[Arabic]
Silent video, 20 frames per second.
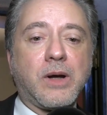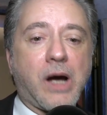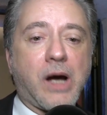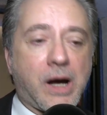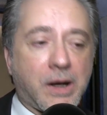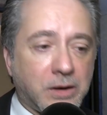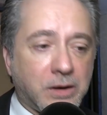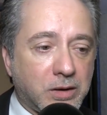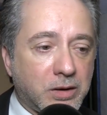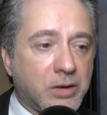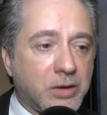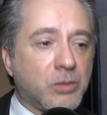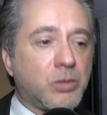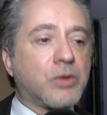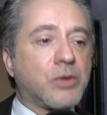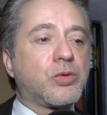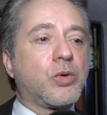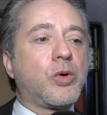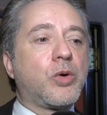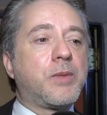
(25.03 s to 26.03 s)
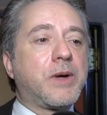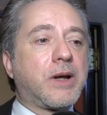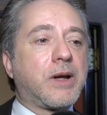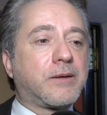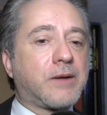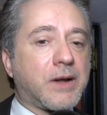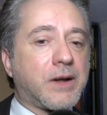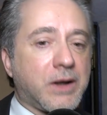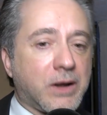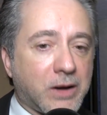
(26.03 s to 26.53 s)
حي وشعوب لها
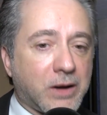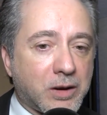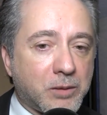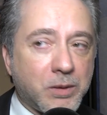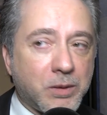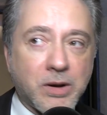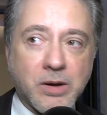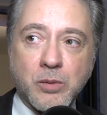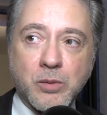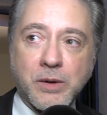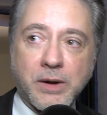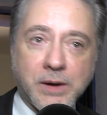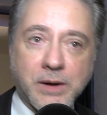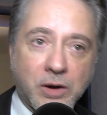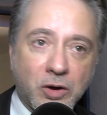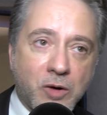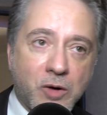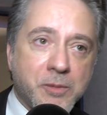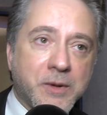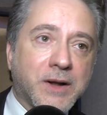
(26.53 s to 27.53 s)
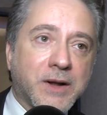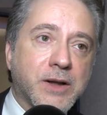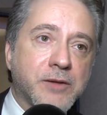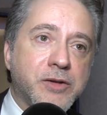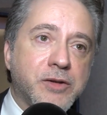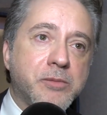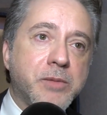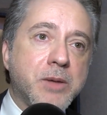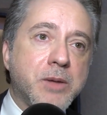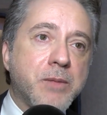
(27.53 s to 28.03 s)
تاريخ كبير ونحن اليوم
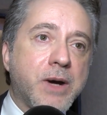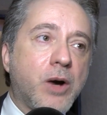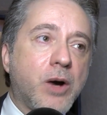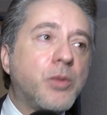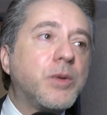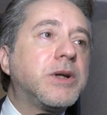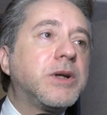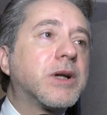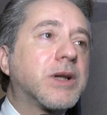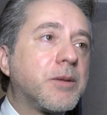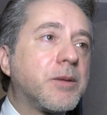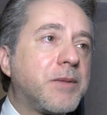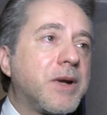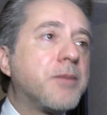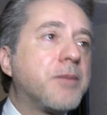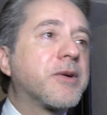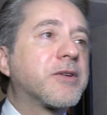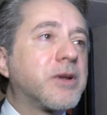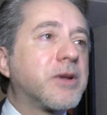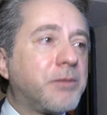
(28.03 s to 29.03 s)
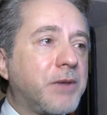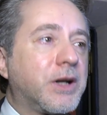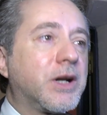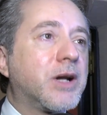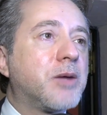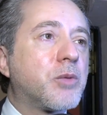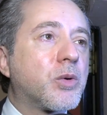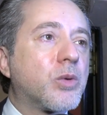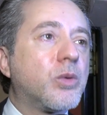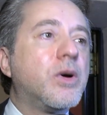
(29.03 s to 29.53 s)
نحتفل بمئوية لبنان بس لبنان
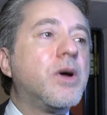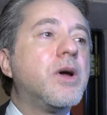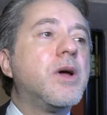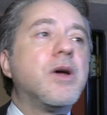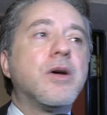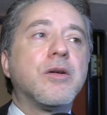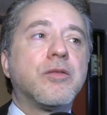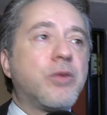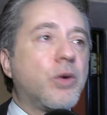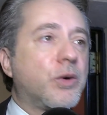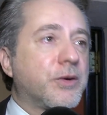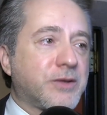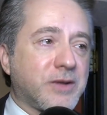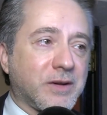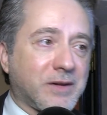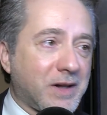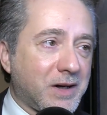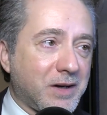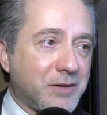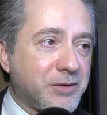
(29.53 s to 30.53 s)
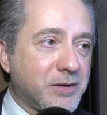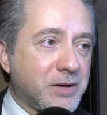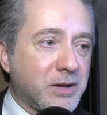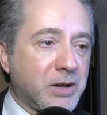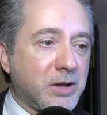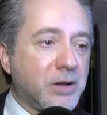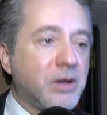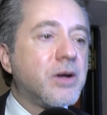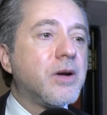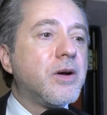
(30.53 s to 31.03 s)
عمره فوق الستة آلاف
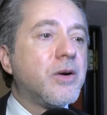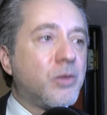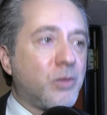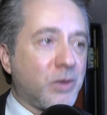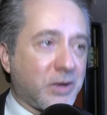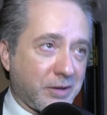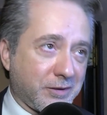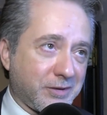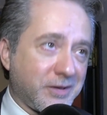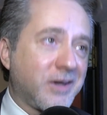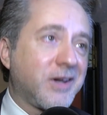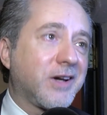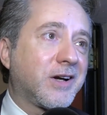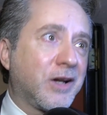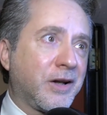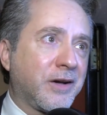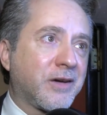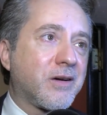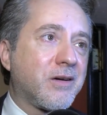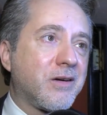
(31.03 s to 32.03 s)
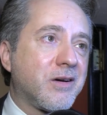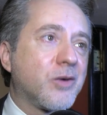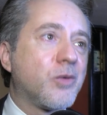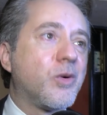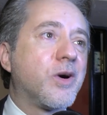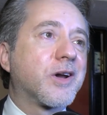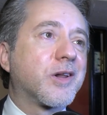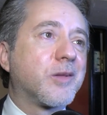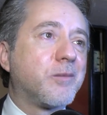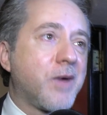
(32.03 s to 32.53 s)
سنة وكذلك العراق
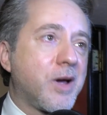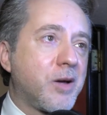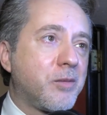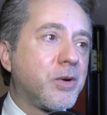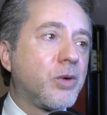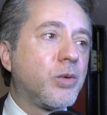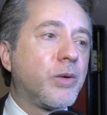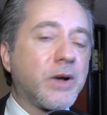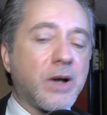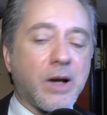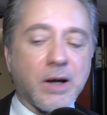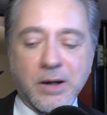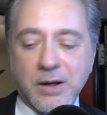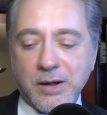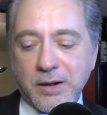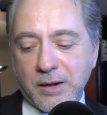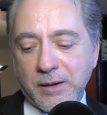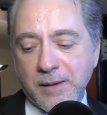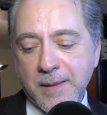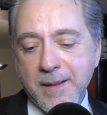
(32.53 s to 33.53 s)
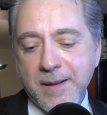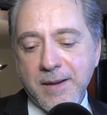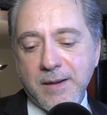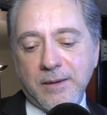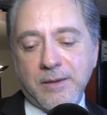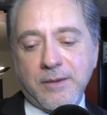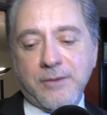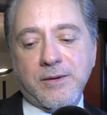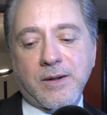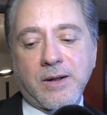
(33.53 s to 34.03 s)
وأرض بابل وإلى آخره
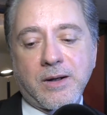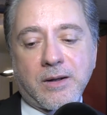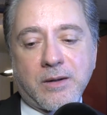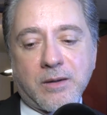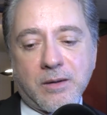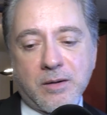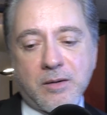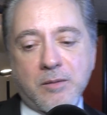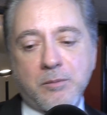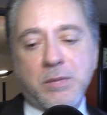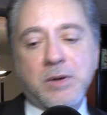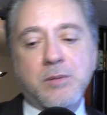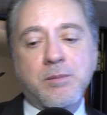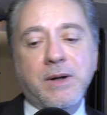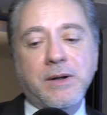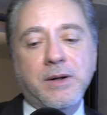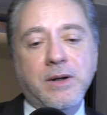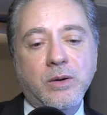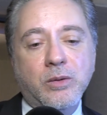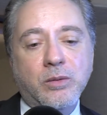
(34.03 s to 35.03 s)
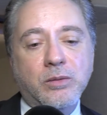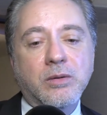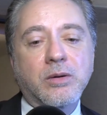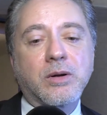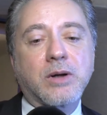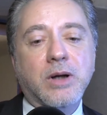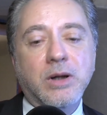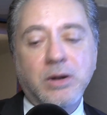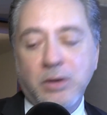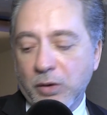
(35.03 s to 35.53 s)
لذلك بتمنى لهم
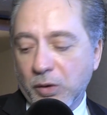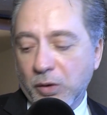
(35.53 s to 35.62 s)
كل